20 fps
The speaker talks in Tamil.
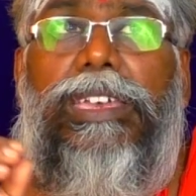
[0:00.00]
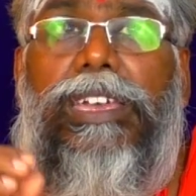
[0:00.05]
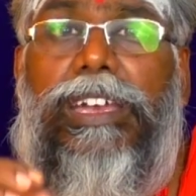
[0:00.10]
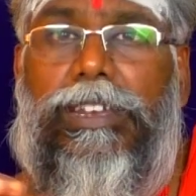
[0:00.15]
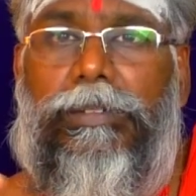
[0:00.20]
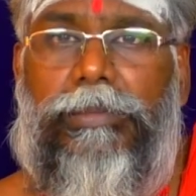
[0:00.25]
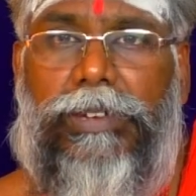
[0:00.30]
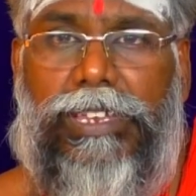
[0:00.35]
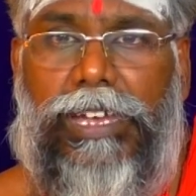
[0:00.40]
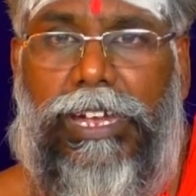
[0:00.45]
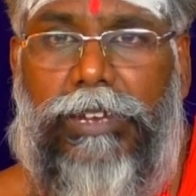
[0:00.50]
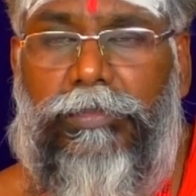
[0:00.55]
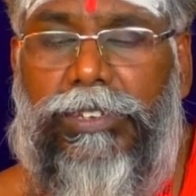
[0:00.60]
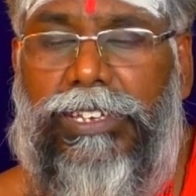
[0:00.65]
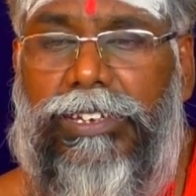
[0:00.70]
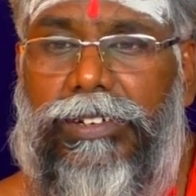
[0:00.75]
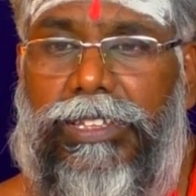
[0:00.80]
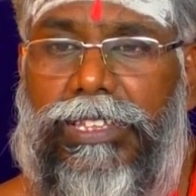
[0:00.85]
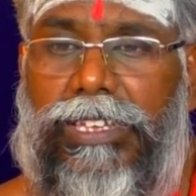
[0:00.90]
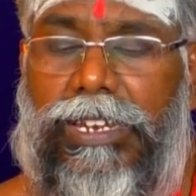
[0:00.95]
எங்களை மாதிரி
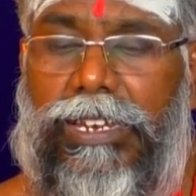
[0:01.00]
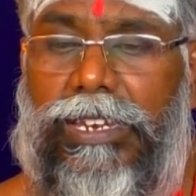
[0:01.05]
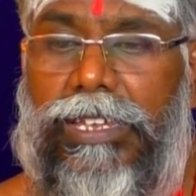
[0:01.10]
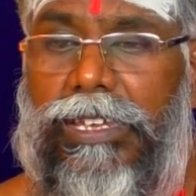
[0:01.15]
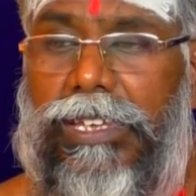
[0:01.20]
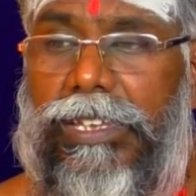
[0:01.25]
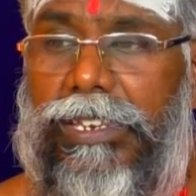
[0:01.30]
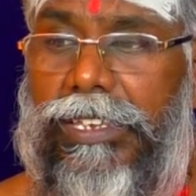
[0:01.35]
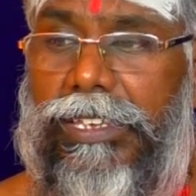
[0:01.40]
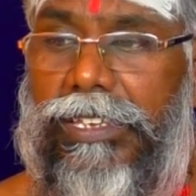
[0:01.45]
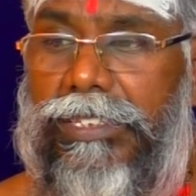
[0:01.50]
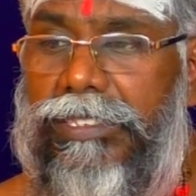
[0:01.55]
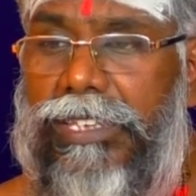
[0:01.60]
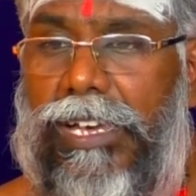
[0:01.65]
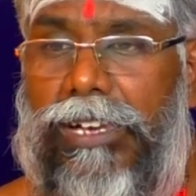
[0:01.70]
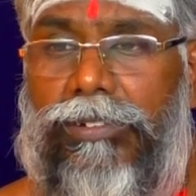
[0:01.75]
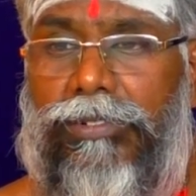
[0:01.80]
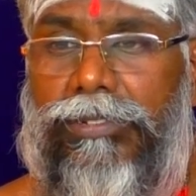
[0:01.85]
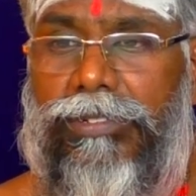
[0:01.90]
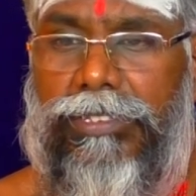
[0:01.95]
ஆன்மீகவாதிகள் நீங்கள்
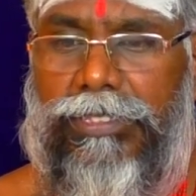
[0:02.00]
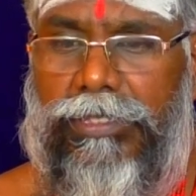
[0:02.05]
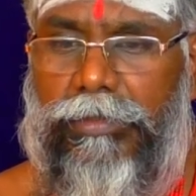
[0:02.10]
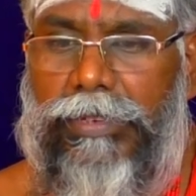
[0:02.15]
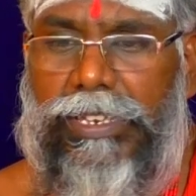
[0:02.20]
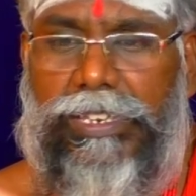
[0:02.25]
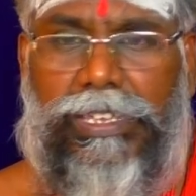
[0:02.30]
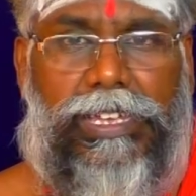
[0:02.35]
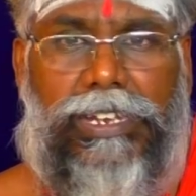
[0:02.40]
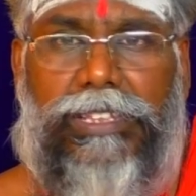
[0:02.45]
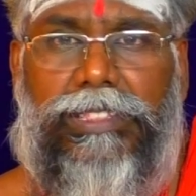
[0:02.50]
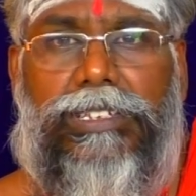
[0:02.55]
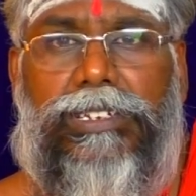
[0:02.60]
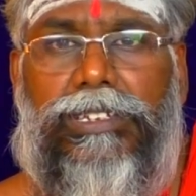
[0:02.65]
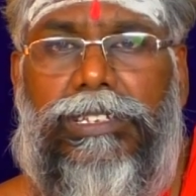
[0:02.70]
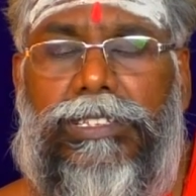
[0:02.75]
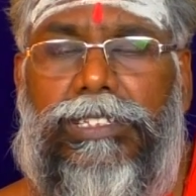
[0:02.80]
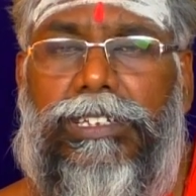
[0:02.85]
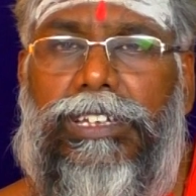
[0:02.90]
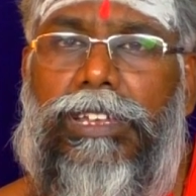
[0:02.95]
சா இந்த மாதிரி இறந்த
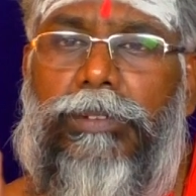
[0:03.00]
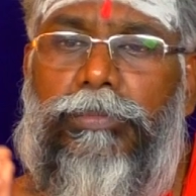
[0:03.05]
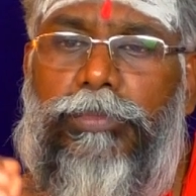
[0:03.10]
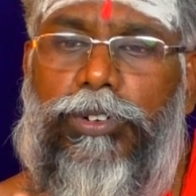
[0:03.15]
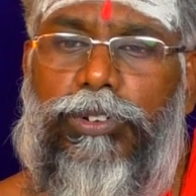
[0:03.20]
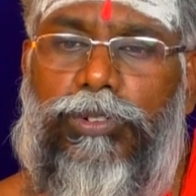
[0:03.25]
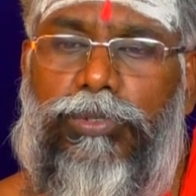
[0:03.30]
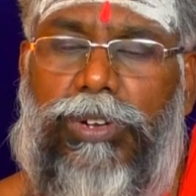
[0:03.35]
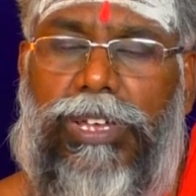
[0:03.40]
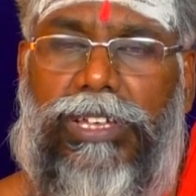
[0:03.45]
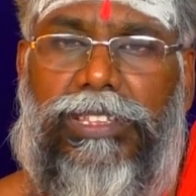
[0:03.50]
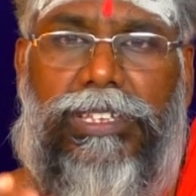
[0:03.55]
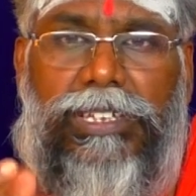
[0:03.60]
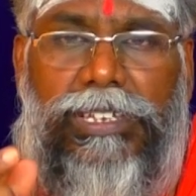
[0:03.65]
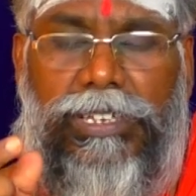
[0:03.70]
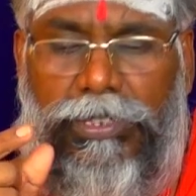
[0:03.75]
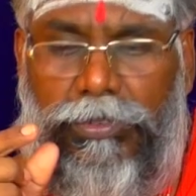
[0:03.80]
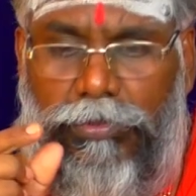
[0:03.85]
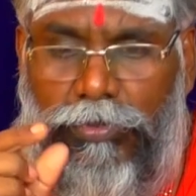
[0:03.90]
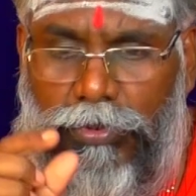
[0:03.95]
இதுக்கெல்லாம் போகக்கூடாது
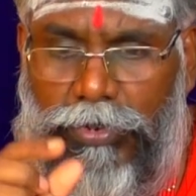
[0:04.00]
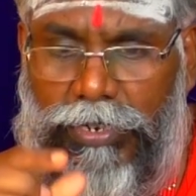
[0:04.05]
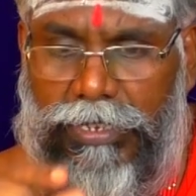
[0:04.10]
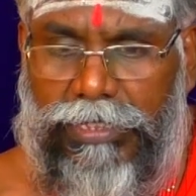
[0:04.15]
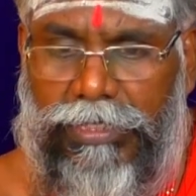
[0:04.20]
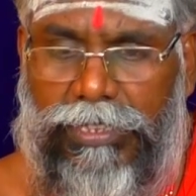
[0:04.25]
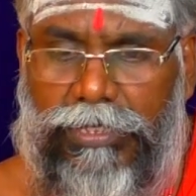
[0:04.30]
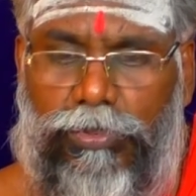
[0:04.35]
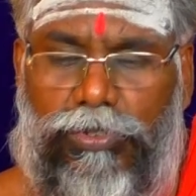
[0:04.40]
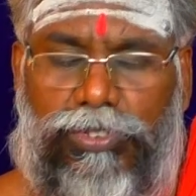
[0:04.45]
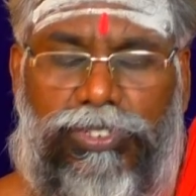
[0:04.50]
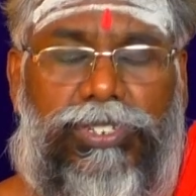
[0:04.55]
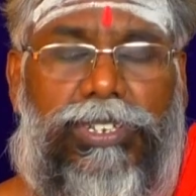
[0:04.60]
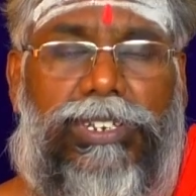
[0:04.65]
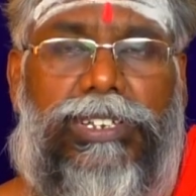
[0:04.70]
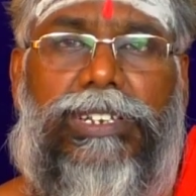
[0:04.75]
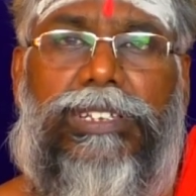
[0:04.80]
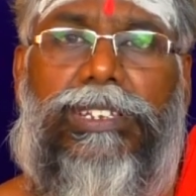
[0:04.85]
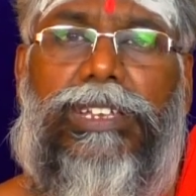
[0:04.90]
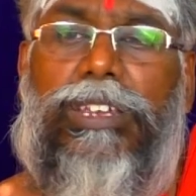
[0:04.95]
உங்களுக்கு இந்த தோஷம்
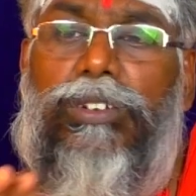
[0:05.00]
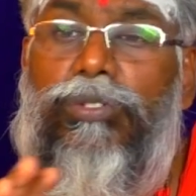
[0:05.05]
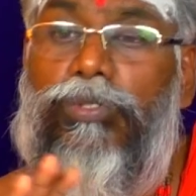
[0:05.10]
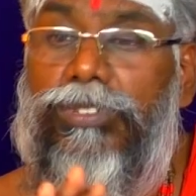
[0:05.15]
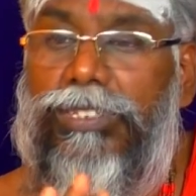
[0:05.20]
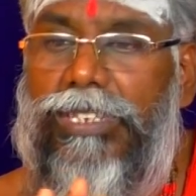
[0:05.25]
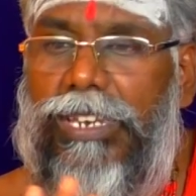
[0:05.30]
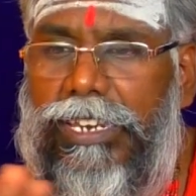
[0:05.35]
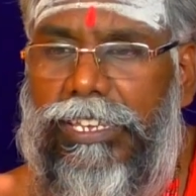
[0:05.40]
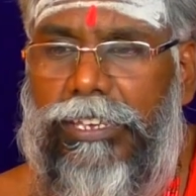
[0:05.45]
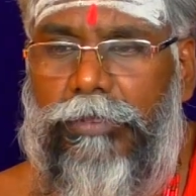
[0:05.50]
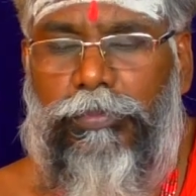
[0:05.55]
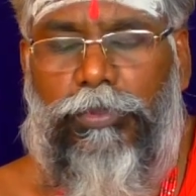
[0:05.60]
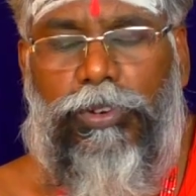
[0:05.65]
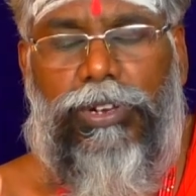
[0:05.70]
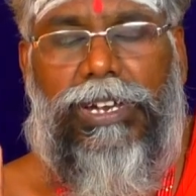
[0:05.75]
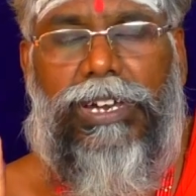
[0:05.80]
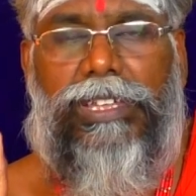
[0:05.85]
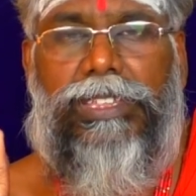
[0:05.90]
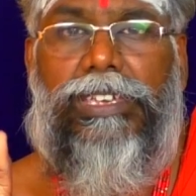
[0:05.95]
இருக்கிறதுனால கொஞ்ச நாளைக்கு
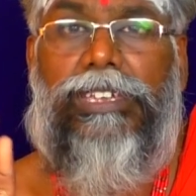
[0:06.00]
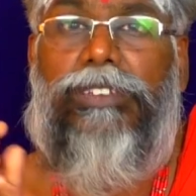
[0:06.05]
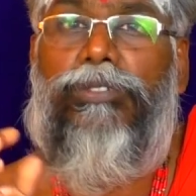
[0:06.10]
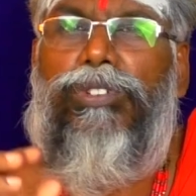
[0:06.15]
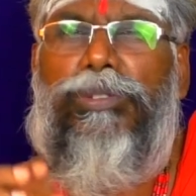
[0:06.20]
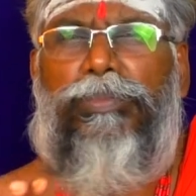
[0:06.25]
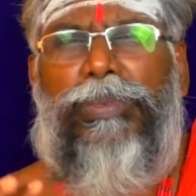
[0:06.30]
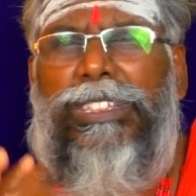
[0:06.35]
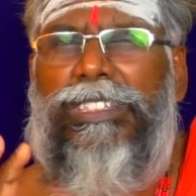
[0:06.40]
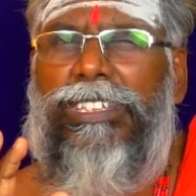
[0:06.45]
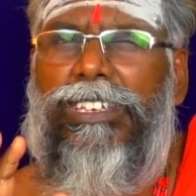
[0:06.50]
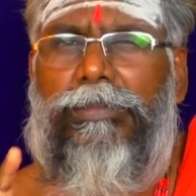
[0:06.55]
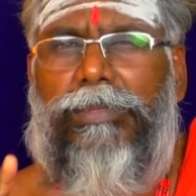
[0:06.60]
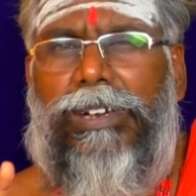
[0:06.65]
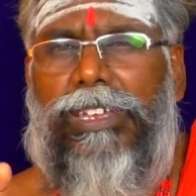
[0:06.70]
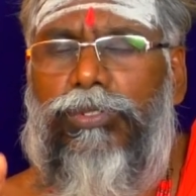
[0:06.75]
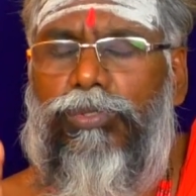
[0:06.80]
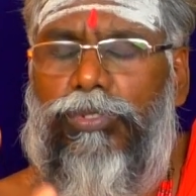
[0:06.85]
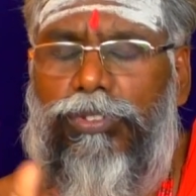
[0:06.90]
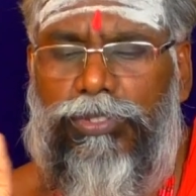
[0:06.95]
போகாதீங்கன்னு ஒரு பத்தியை
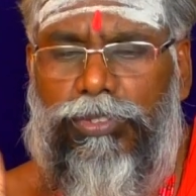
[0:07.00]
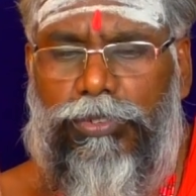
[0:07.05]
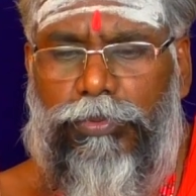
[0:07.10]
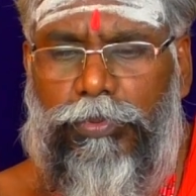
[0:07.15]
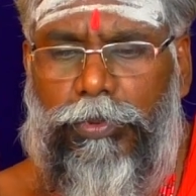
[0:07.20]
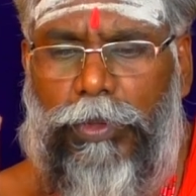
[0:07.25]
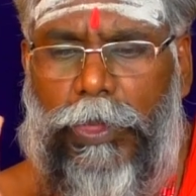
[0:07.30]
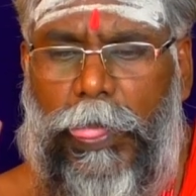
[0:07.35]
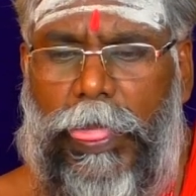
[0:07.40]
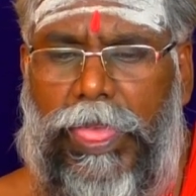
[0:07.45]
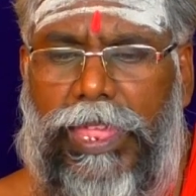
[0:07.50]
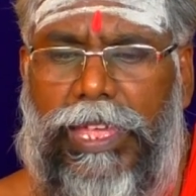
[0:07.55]
மாதிரி கொடுத்துருப்போம்